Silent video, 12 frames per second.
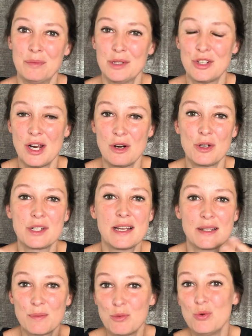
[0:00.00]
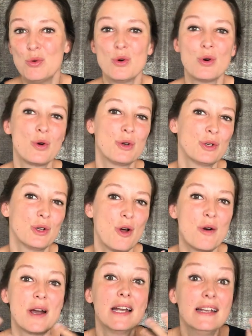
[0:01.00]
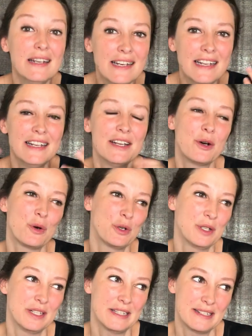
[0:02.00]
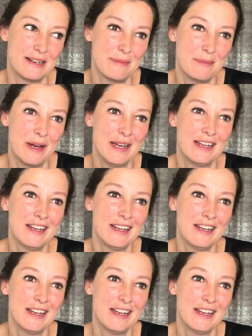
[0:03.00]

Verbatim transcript: mit Charlotte Gainsbourg und Laura Linney und ähm,